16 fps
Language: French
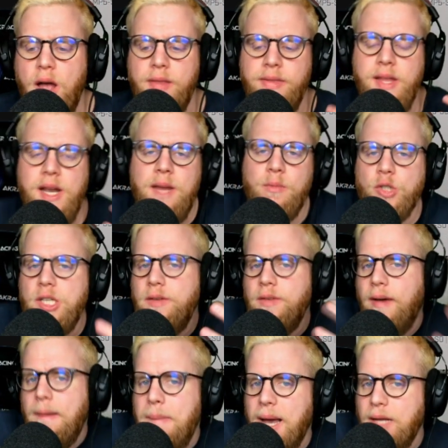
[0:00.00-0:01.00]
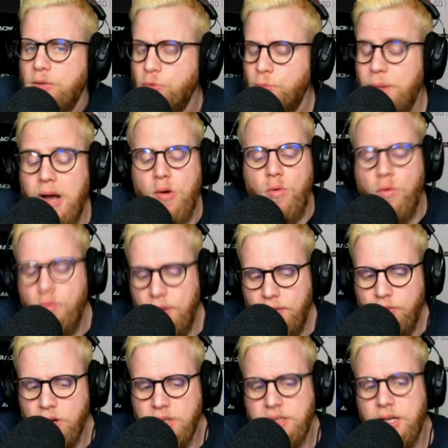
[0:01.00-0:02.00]
un élément qui va apparaître ou pas On va
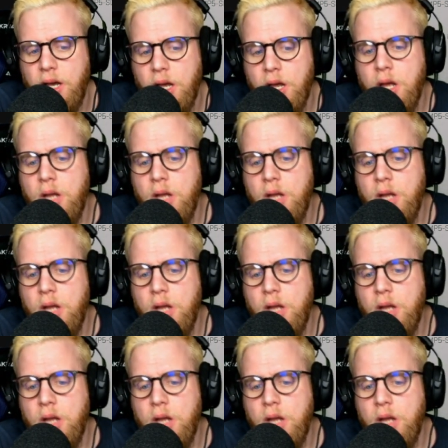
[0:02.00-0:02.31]
voir ça